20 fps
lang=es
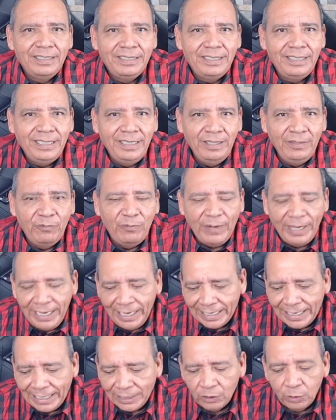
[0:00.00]
si fuera
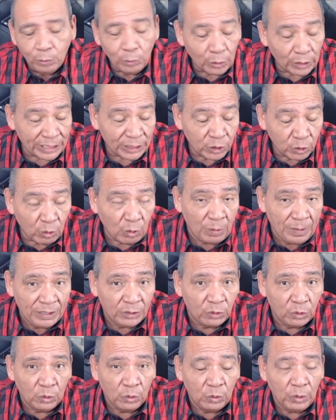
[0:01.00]
el caso, porque en su
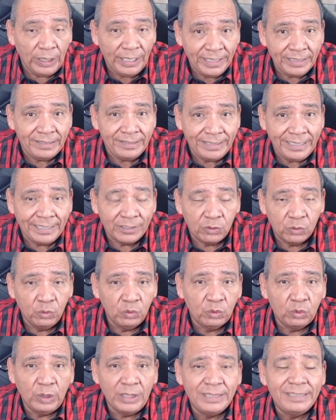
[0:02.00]
momento este
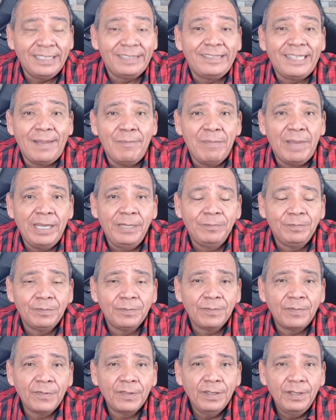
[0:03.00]
asunto, este tema,
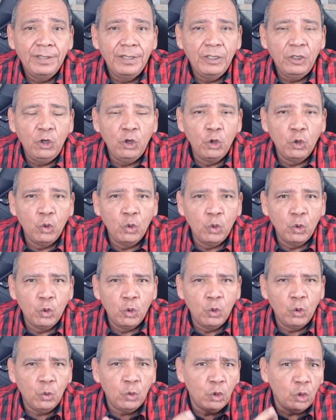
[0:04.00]

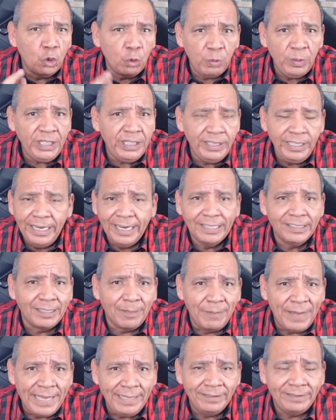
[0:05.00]
lo, vi
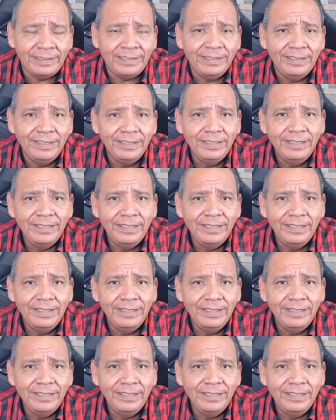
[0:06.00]
directamente.